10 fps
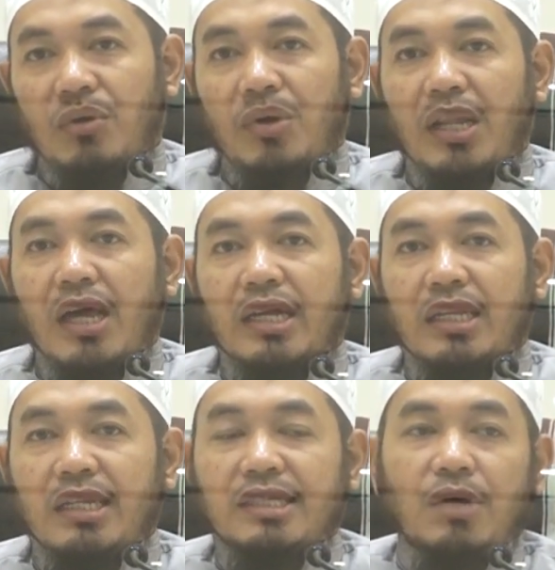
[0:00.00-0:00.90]

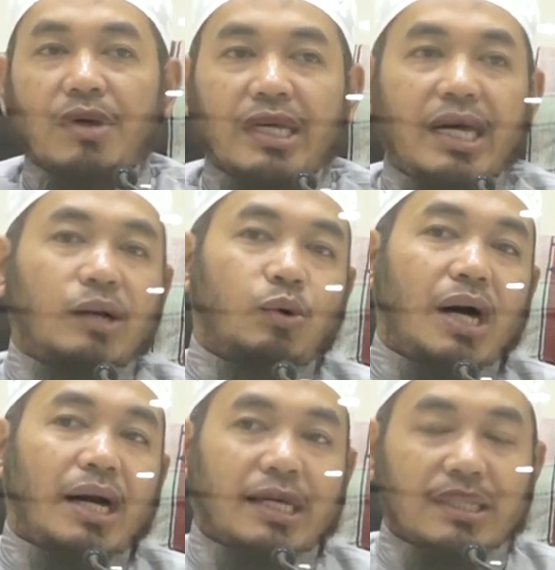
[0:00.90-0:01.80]
walakin litawaqiyanhu
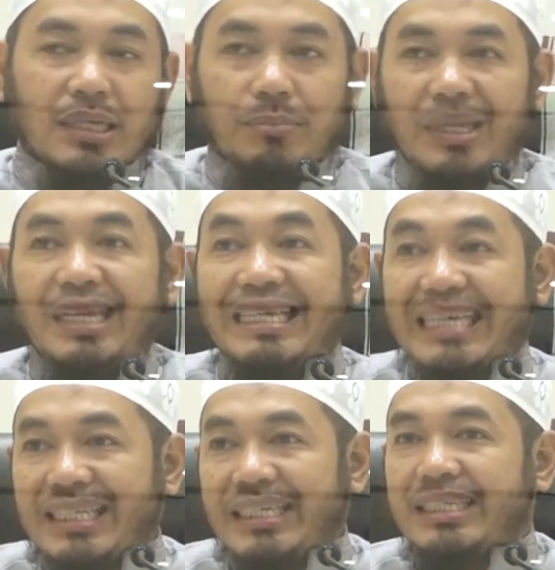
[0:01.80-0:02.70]
akan tapi
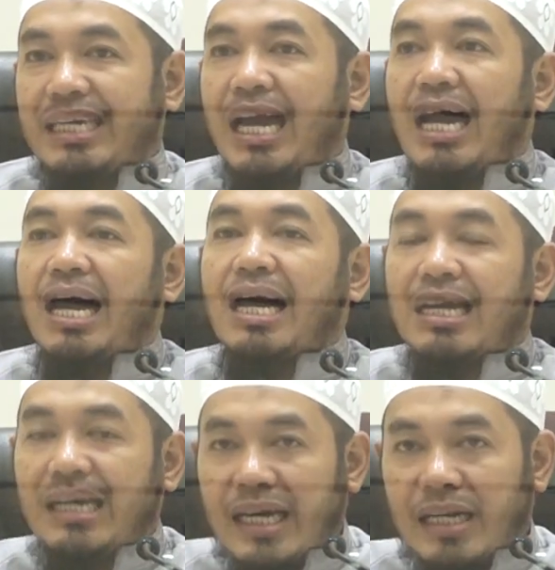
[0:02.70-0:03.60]
niat kita
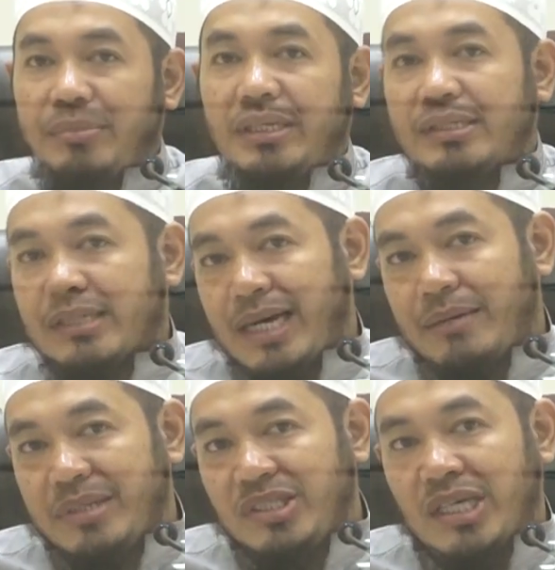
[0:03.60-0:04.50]
agar
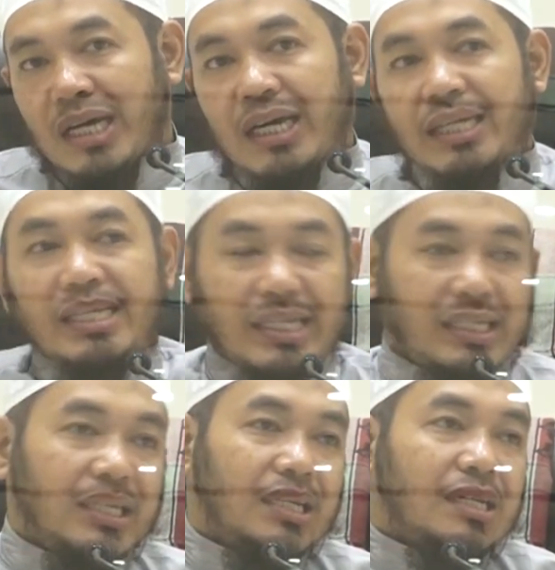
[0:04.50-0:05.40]
bisa menjaga
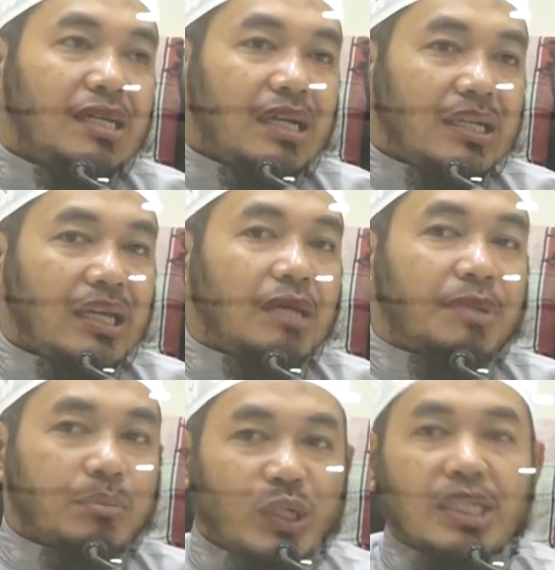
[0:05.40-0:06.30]
diri dari
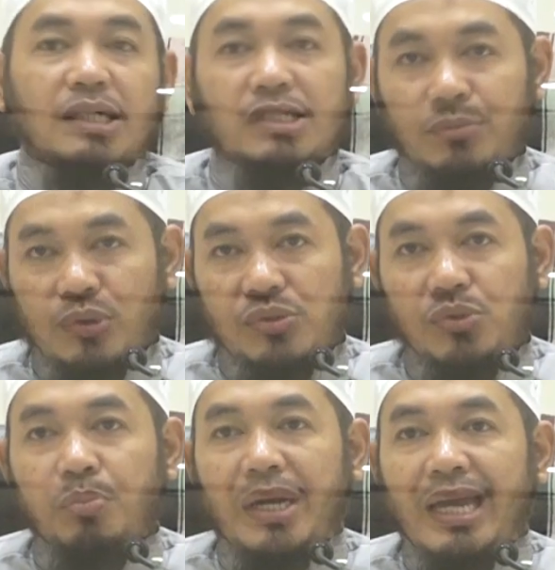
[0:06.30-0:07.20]
perbuatan tersebut
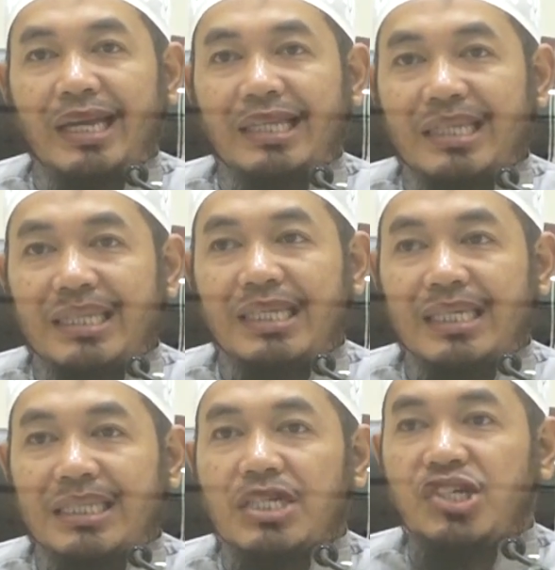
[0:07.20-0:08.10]
supaya kita
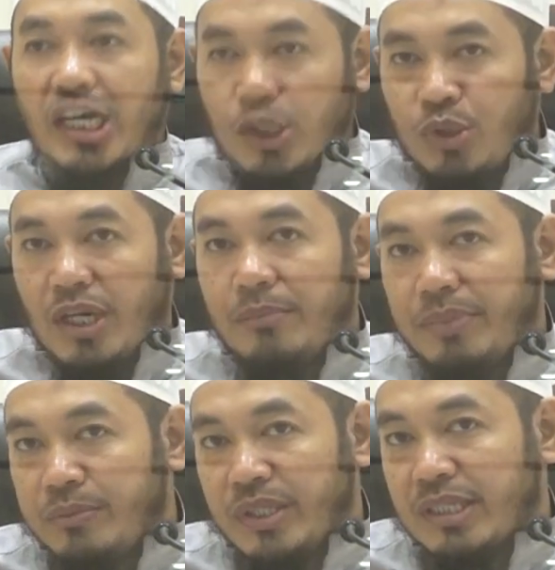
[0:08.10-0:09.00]
tidak terjatuh dalam
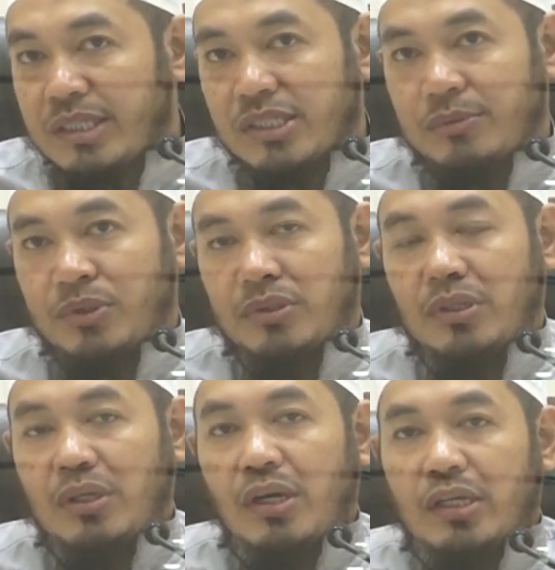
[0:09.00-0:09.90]
perbuatan tersebut
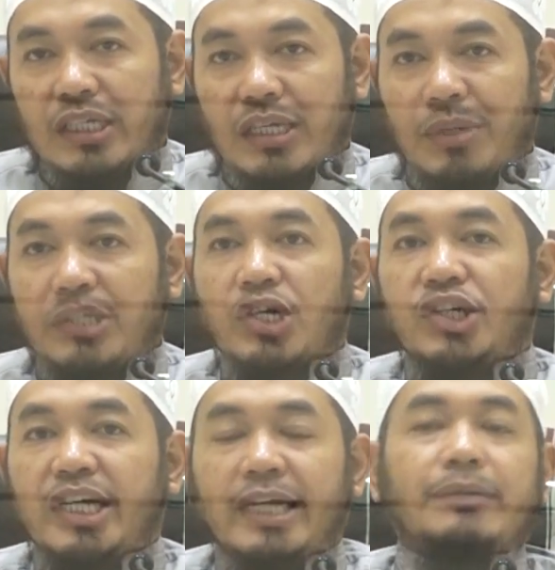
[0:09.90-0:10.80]
kita belajar
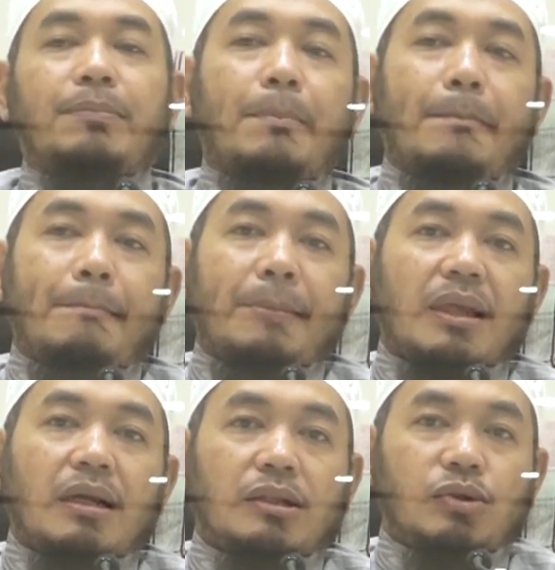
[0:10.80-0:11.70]
syirik
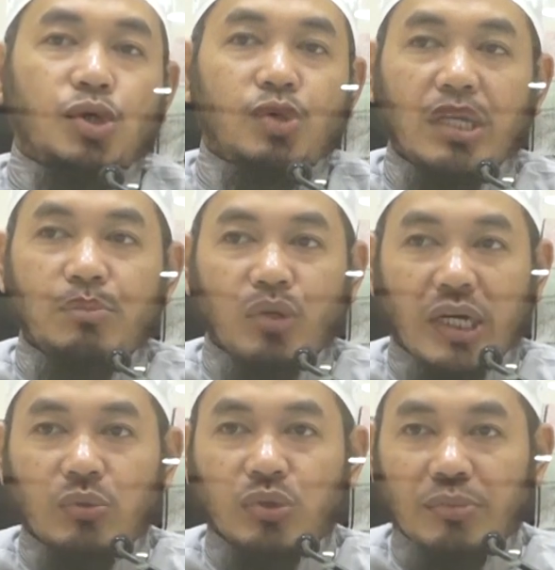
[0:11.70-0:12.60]
tujuannya
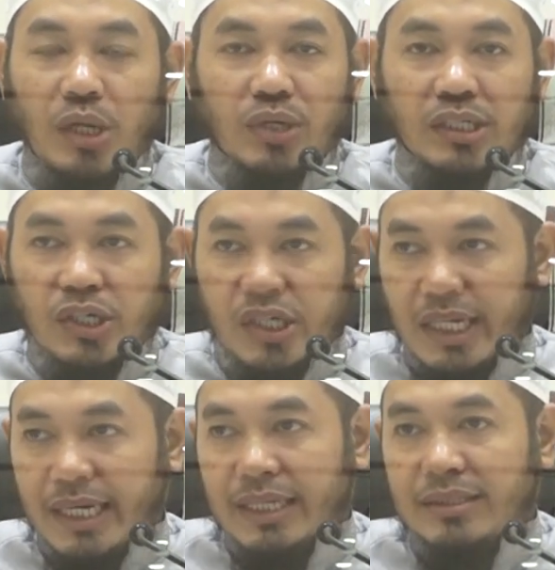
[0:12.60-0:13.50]
bukan untuk melakukan
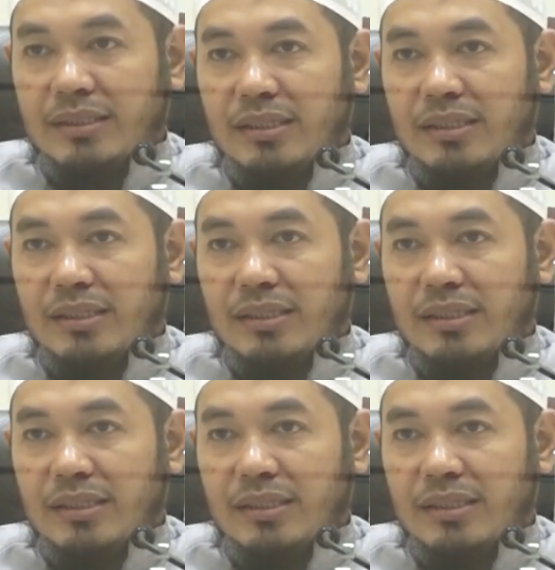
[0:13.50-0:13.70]
kesyirikan